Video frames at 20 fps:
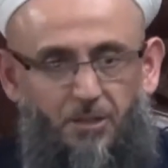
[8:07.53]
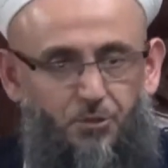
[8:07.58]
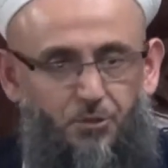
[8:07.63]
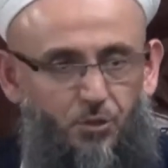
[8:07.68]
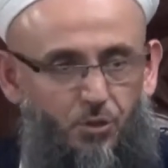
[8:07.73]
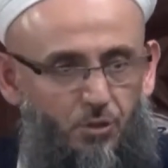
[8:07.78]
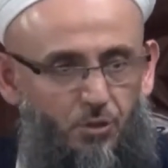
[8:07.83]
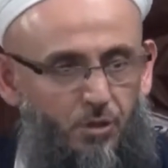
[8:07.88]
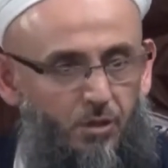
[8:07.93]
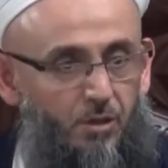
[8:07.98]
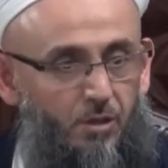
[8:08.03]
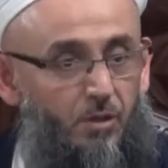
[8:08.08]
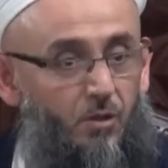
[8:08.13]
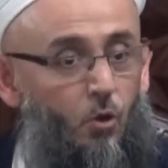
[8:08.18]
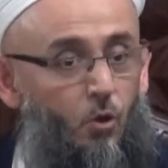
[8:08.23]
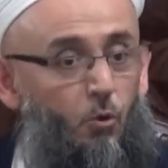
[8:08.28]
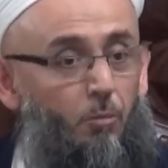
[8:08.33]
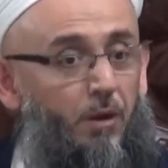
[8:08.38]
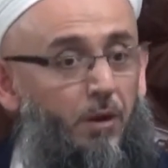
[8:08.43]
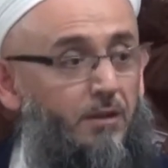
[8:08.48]
çıkıyor.
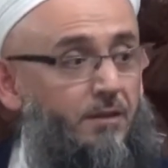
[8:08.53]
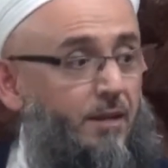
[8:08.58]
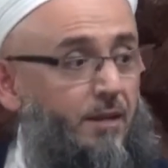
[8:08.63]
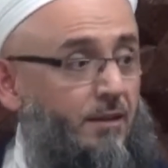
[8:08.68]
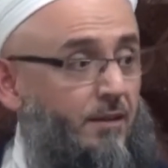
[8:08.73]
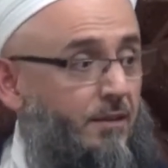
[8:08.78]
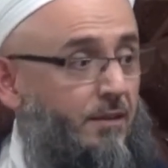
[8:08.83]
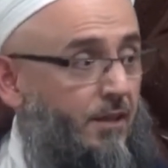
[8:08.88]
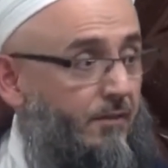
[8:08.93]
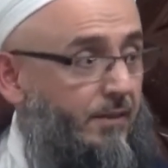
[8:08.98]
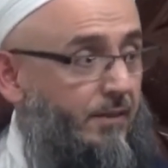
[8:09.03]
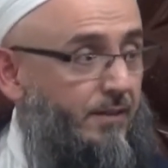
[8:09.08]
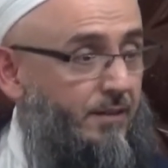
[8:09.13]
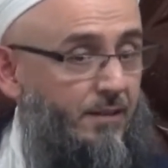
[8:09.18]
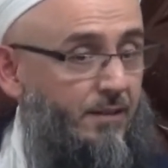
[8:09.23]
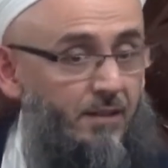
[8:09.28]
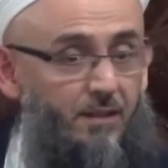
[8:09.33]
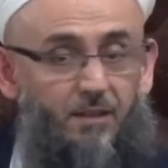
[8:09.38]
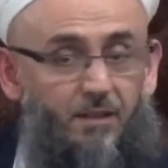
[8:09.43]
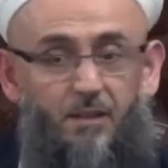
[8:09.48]
O baldan ne var?
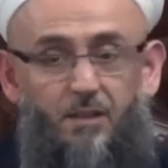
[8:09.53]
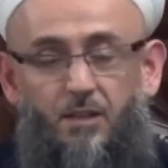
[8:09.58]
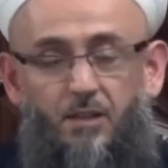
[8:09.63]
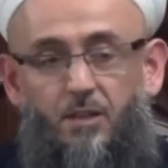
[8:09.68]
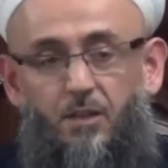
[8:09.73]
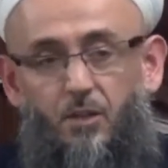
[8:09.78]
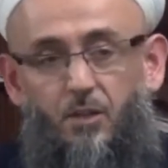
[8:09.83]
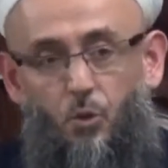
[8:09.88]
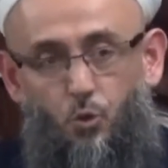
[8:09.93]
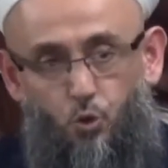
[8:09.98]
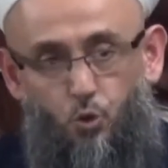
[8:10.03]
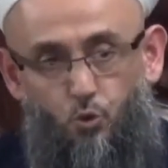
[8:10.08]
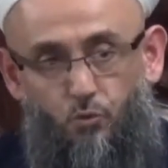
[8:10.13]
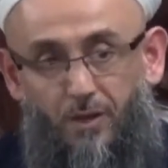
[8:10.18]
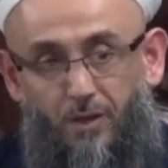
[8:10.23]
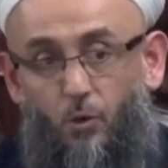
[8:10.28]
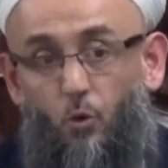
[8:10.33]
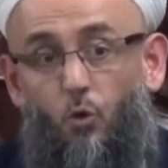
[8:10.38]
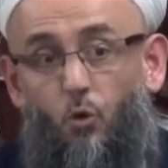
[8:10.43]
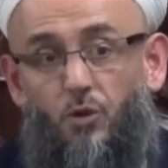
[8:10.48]
Öşür
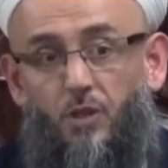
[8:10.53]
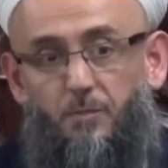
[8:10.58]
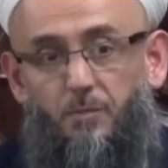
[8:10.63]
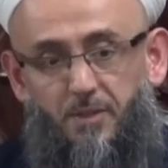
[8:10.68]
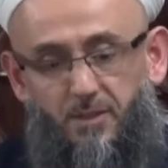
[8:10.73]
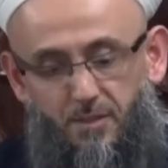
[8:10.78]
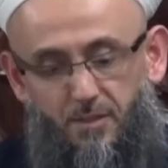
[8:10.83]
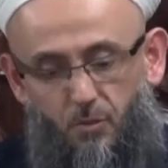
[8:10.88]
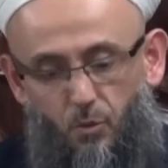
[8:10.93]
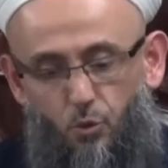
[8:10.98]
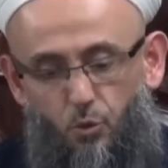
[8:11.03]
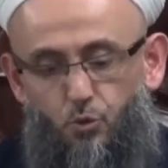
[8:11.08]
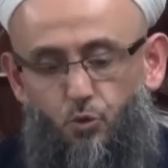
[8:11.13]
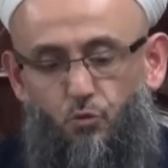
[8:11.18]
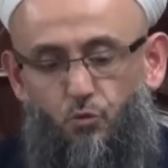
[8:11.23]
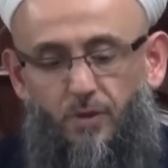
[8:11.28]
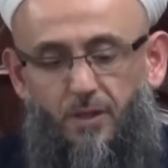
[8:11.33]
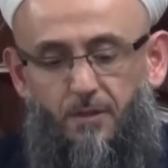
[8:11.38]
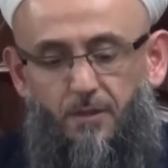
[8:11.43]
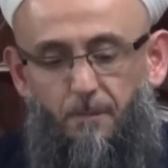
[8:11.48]
var. Onda bir öşür
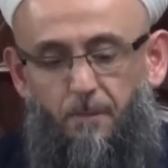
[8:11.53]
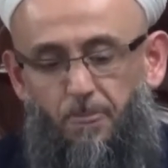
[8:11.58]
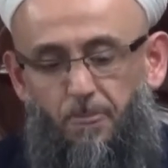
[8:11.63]
var.